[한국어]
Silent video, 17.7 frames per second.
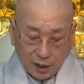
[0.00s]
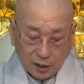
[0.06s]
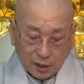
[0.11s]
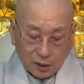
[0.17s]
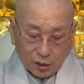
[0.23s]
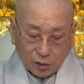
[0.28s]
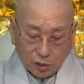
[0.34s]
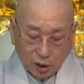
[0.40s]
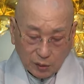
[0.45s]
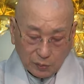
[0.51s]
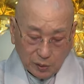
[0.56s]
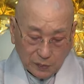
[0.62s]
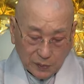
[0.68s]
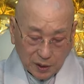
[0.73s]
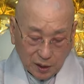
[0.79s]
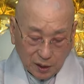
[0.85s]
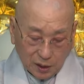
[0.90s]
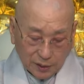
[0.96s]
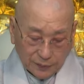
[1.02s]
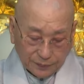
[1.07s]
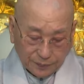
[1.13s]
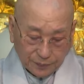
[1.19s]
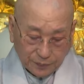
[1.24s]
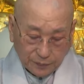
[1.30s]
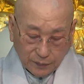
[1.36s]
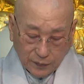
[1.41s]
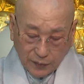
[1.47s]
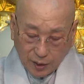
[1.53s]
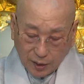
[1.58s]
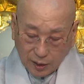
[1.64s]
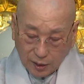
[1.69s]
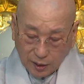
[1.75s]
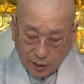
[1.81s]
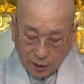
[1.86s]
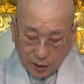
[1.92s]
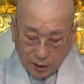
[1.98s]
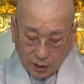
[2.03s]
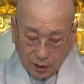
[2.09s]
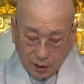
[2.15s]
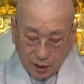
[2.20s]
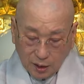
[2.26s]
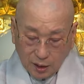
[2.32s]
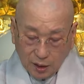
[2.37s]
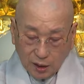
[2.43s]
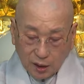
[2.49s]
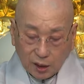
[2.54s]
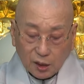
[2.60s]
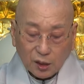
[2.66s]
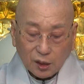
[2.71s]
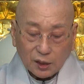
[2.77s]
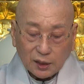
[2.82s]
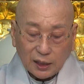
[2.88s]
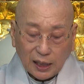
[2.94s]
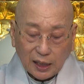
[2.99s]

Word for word: 그 어떻게 보면은 이런